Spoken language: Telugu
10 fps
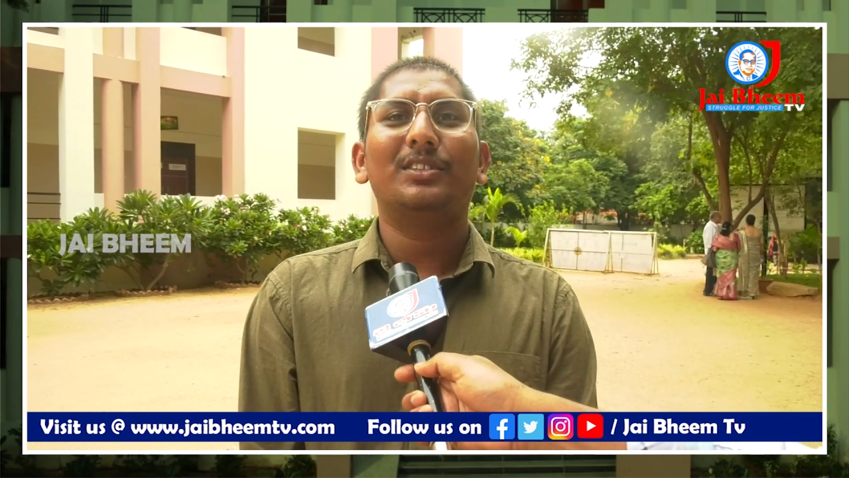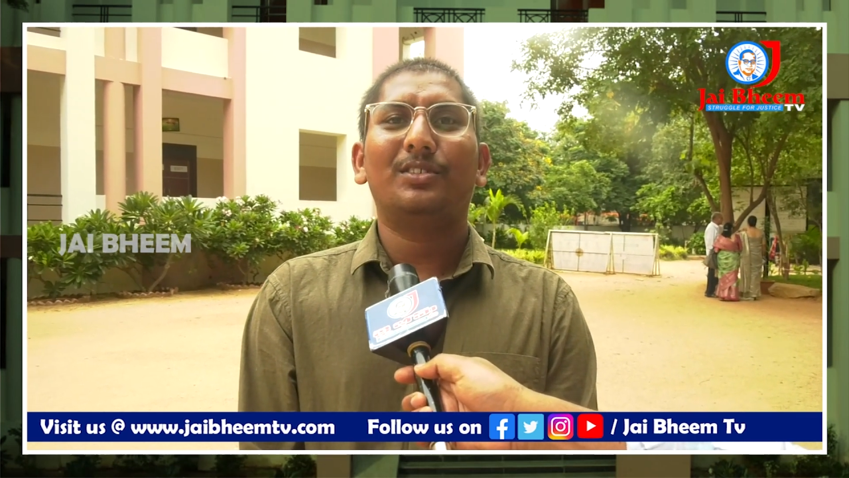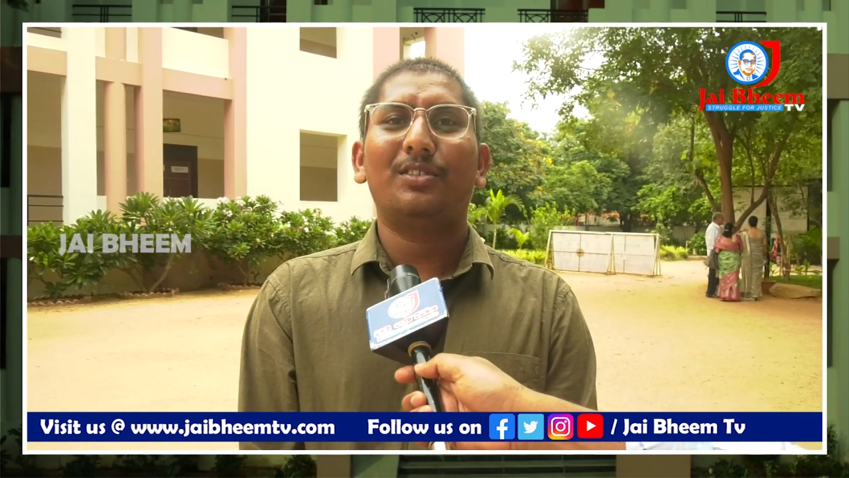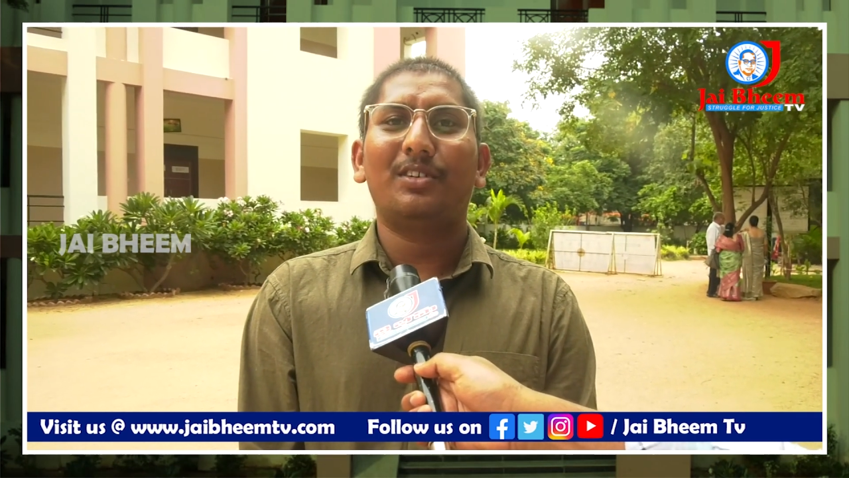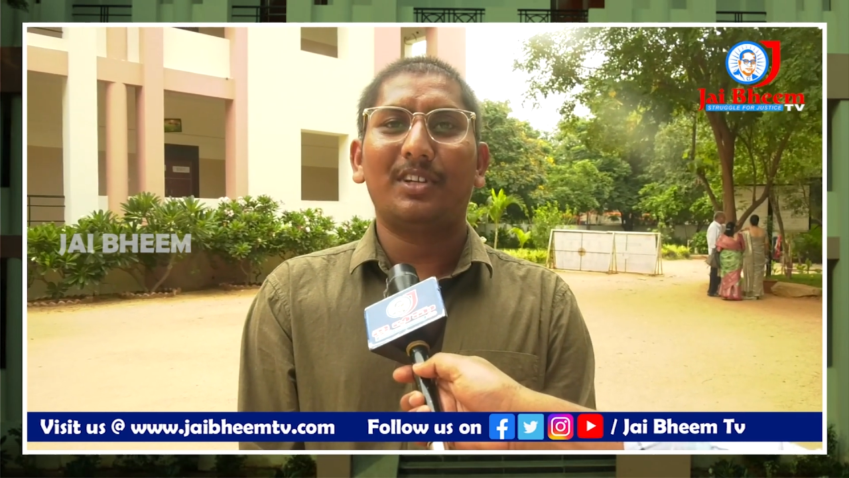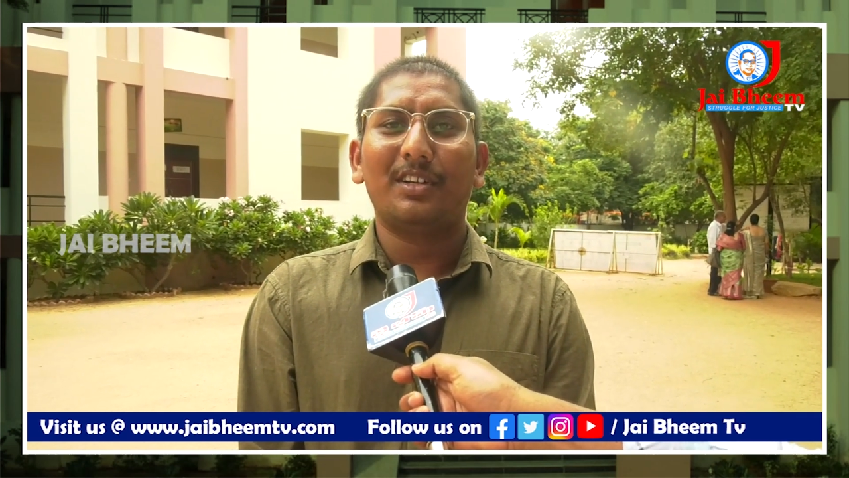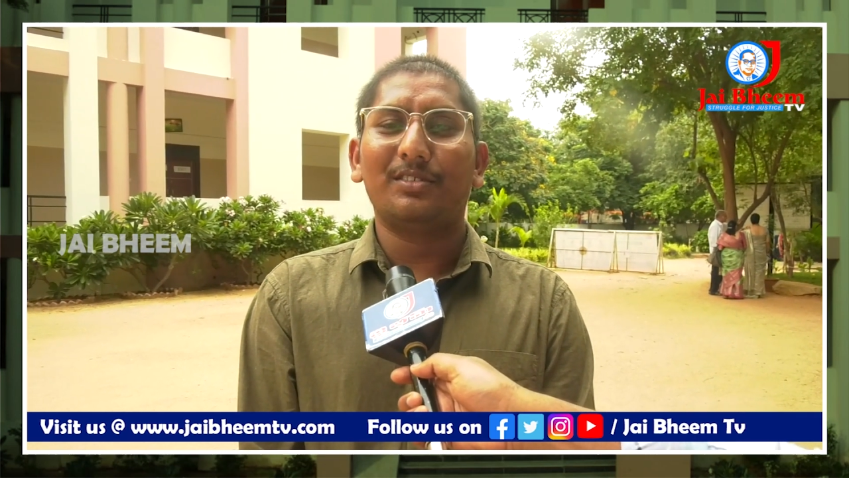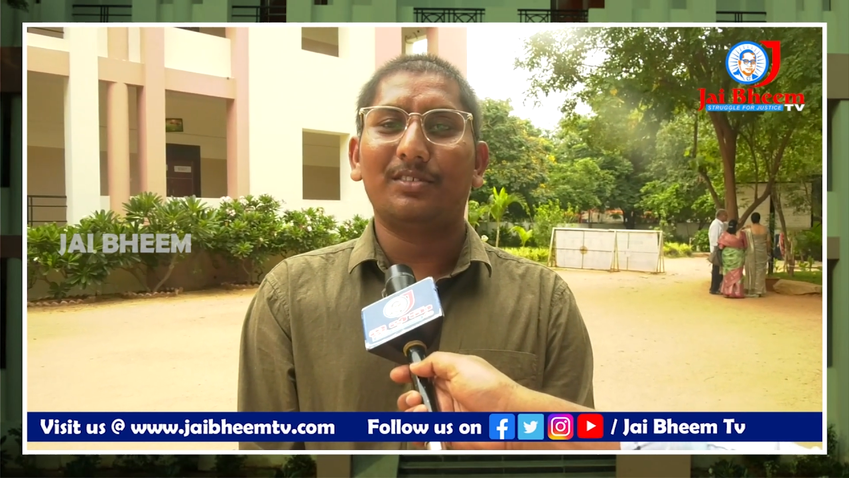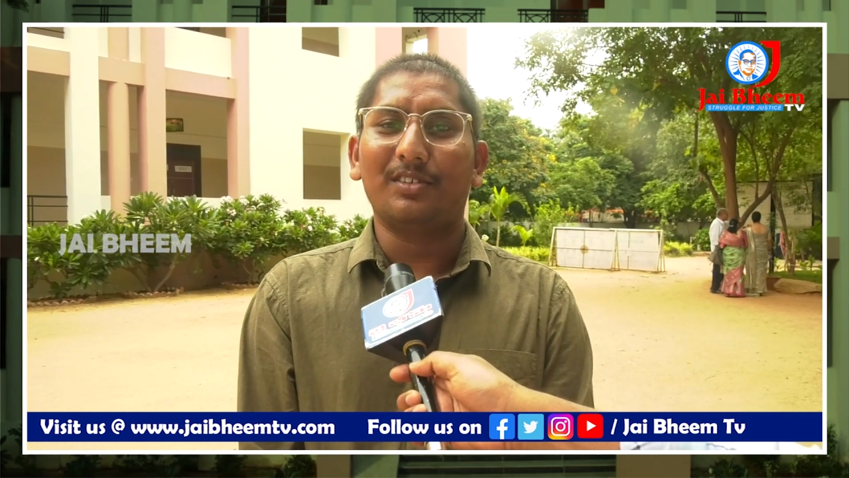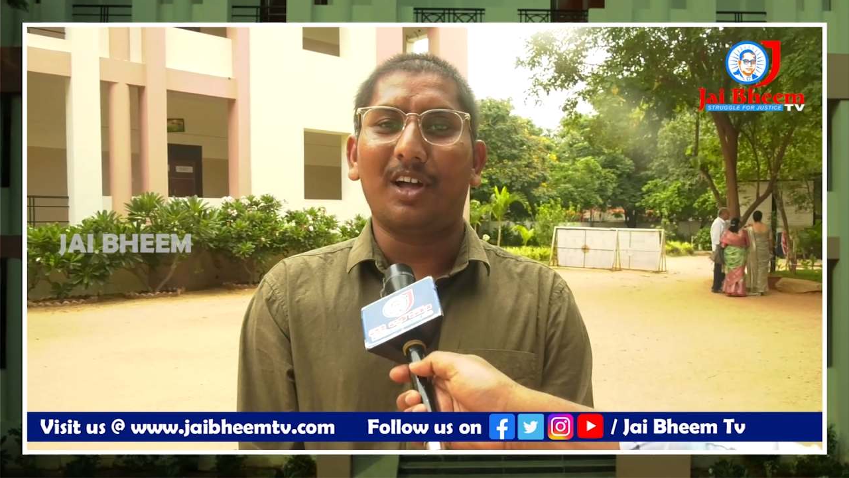సో నేను
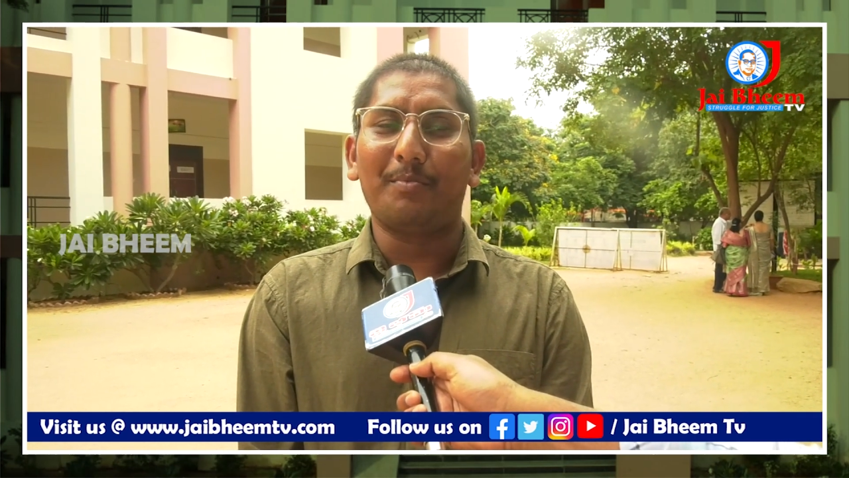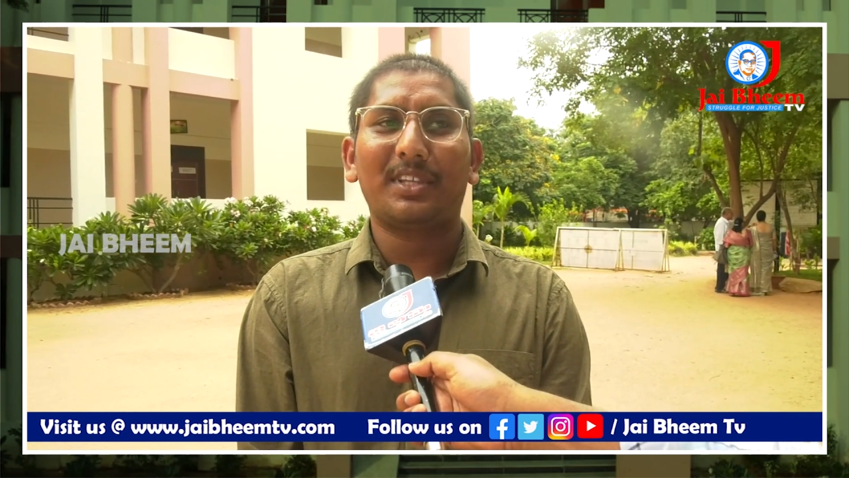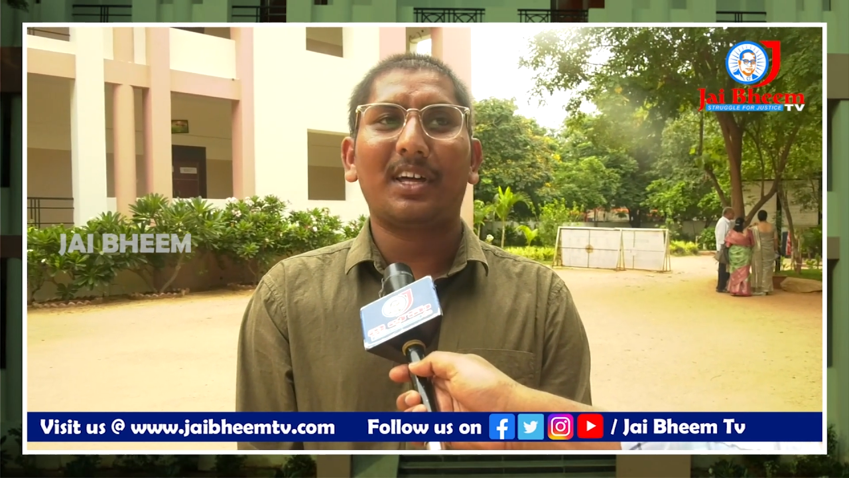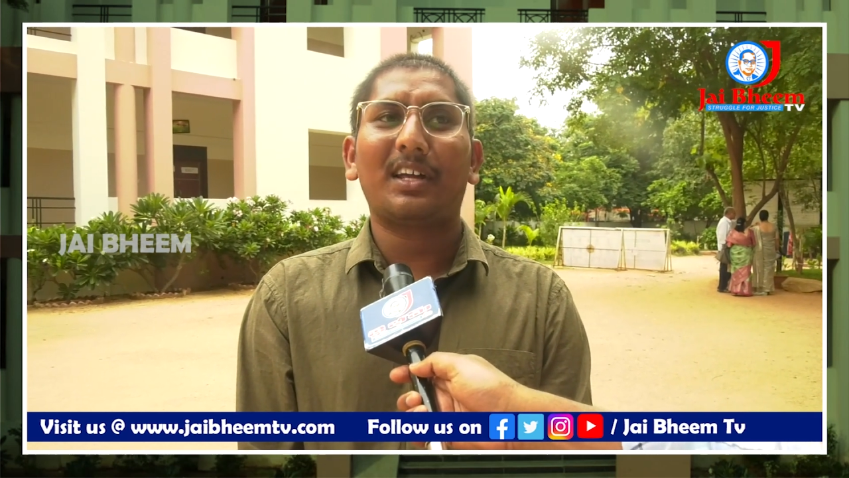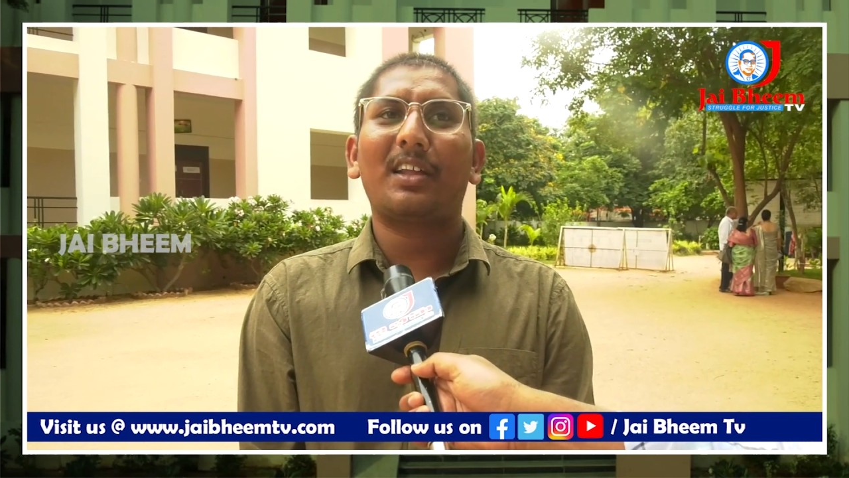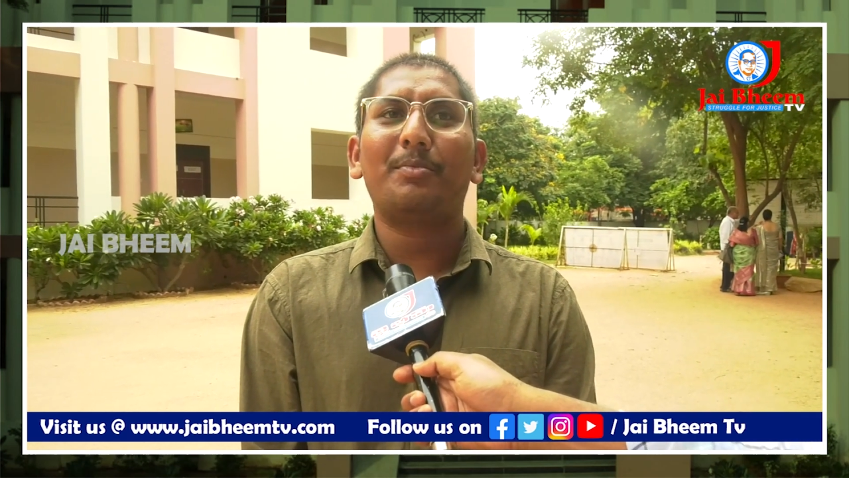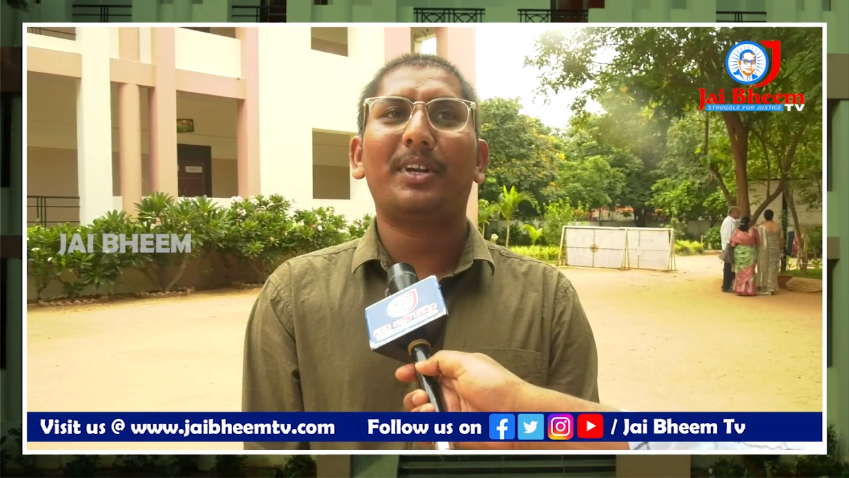అంబేద్కర్ గారి